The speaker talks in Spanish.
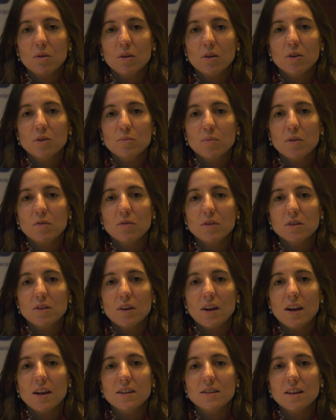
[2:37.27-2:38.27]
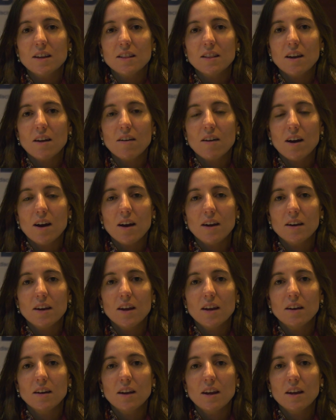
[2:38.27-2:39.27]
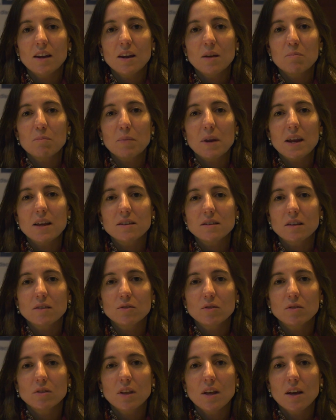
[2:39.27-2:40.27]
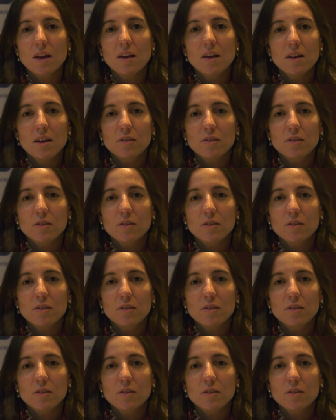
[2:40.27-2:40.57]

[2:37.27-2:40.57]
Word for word: los profesionales que trabajan en, empresas donde,